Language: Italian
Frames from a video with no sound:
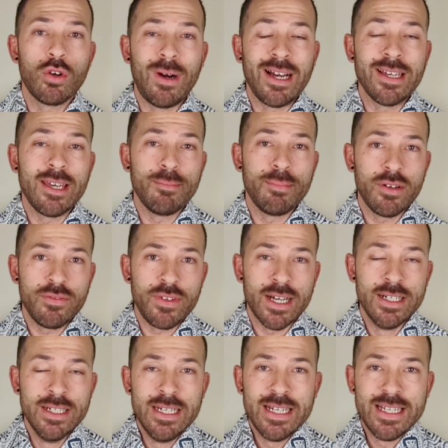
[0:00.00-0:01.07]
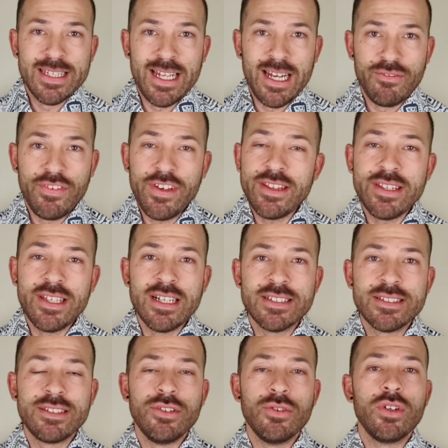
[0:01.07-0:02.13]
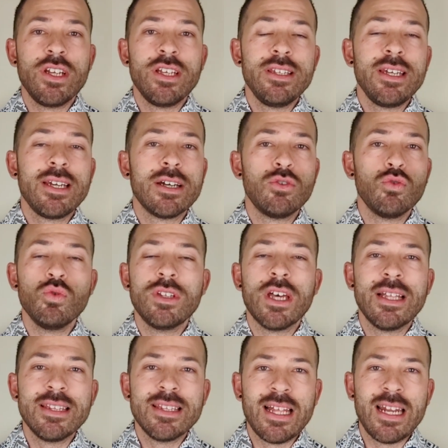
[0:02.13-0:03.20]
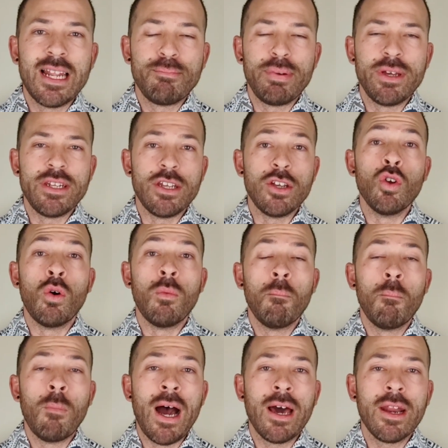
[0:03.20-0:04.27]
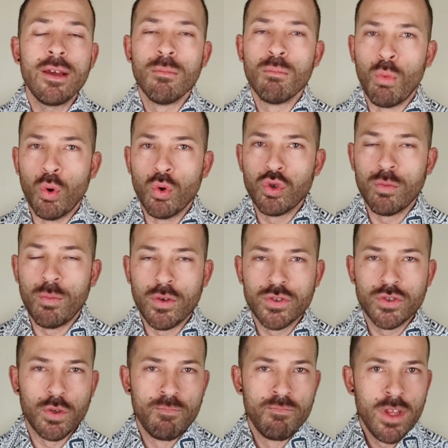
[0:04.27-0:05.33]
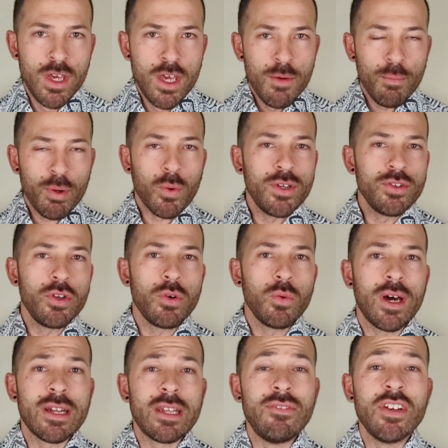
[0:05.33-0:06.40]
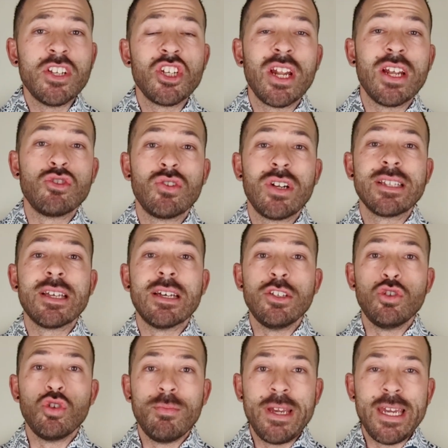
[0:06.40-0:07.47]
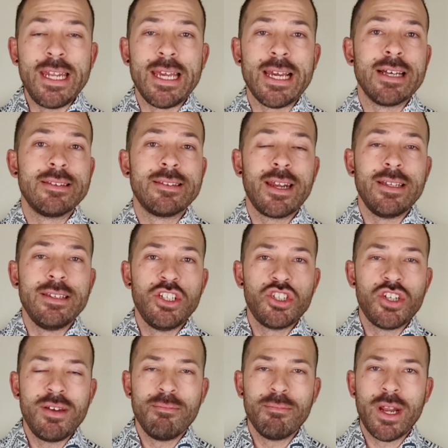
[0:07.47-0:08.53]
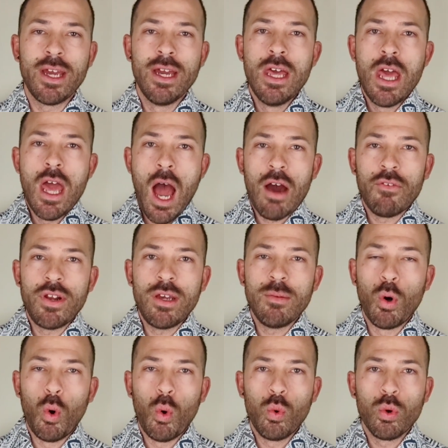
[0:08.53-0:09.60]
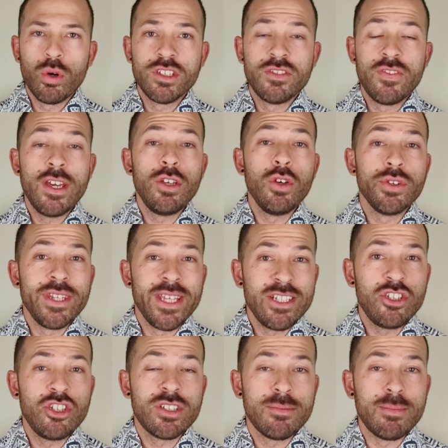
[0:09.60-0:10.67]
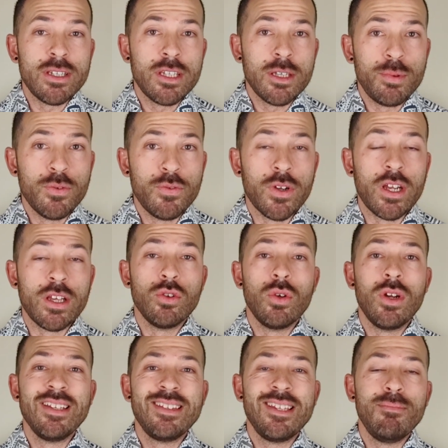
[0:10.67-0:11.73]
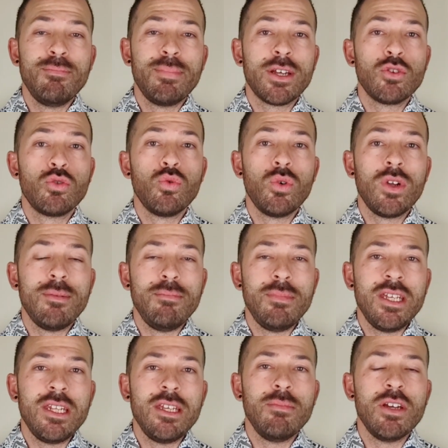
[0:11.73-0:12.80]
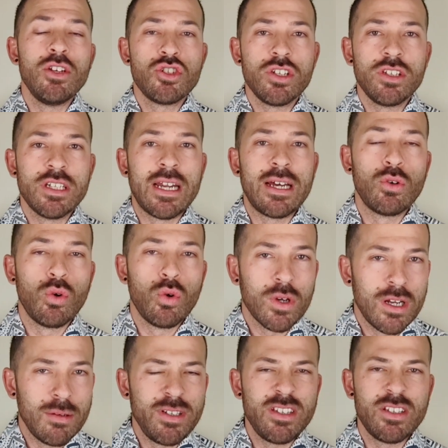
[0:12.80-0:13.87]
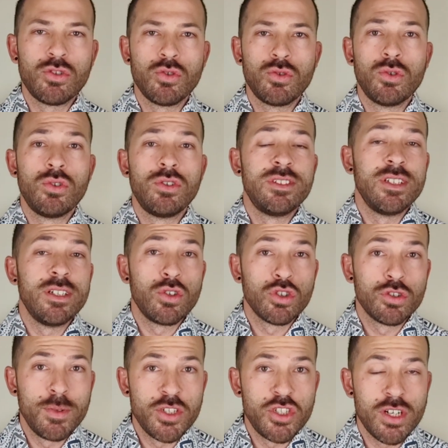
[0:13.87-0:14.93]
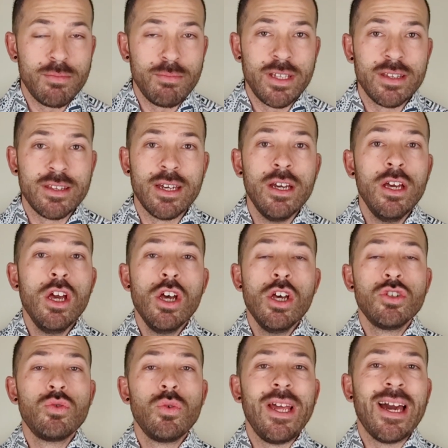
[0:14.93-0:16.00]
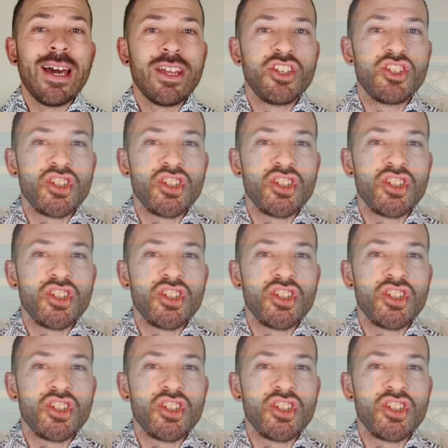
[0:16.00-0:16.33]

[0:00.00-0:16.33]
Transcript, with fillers: Romagna per via della ventilazione di caduta dall'Appennino, mare molto mosso. Per quanto riguarda invece la giornata di domenica 3 dicembre avremo un risveglio decisamente più freddo, le temperature minime scenderanno localmente sotto lo zero specialmente sulle aree